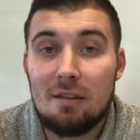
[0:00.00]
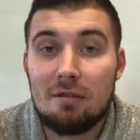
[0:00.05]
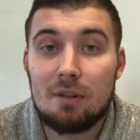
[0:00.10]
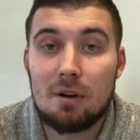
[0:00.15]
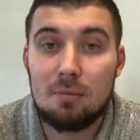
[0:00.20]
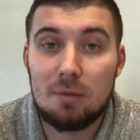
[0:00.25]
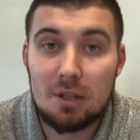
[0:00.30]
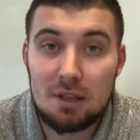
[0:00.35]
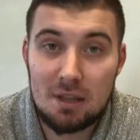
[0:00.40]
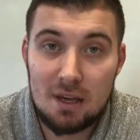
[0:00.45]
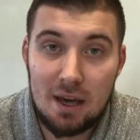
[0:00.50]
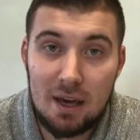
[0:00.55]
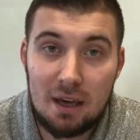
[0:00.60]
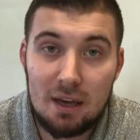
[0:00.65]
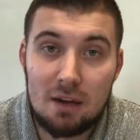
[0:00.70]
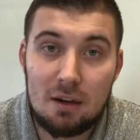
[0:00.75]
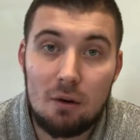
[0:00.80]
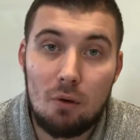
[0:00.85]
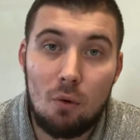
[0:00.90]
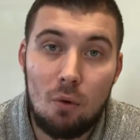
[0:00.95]
в
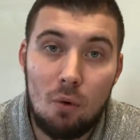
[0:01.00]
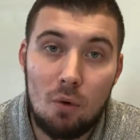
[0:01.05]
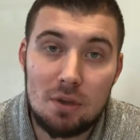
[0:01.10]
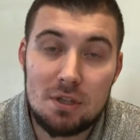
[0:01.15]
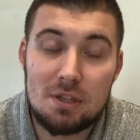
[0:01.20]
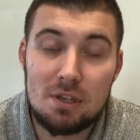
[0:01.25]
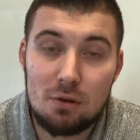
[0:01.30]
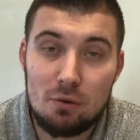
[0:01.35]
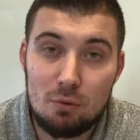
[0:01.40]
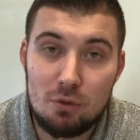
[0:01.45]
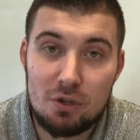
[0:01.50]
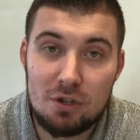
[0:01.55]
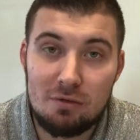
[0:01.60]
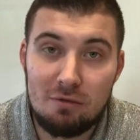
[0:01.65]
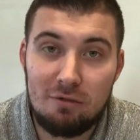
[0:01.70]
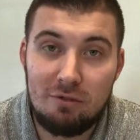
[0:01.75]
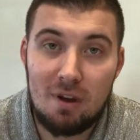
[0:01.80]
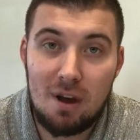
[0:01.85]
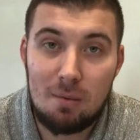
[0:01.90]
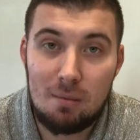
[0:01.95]
комментариях о
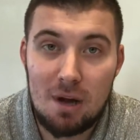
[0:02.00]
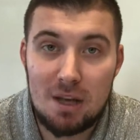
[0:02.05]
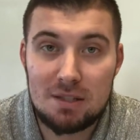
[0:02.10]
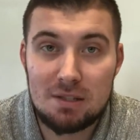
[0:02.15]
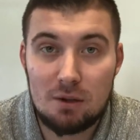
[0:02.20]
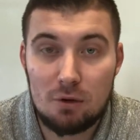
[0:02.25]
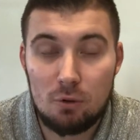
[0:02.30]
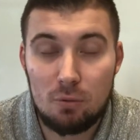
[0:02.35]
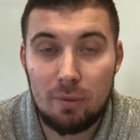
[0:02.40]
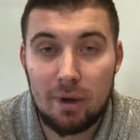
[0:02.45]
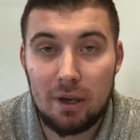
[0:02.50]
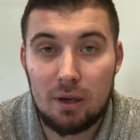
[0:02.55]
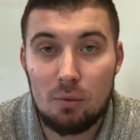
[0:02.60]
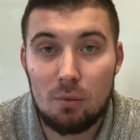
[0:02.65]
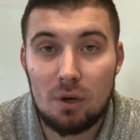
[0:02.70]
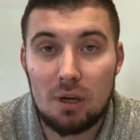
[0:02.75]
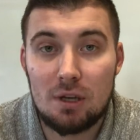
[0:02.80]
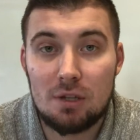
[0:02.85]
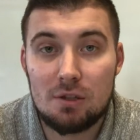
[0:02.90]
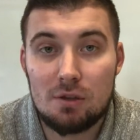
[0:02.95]
текущем формате рубрики
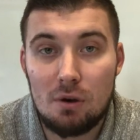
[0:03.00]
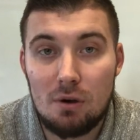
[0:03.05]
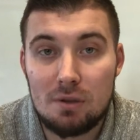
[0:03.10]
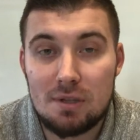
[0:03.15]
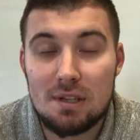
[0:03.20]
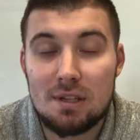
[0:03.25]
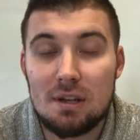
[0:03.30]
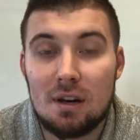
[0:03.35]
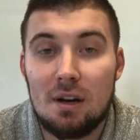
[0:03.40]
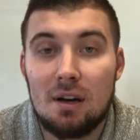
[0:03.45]
Weekly Talks.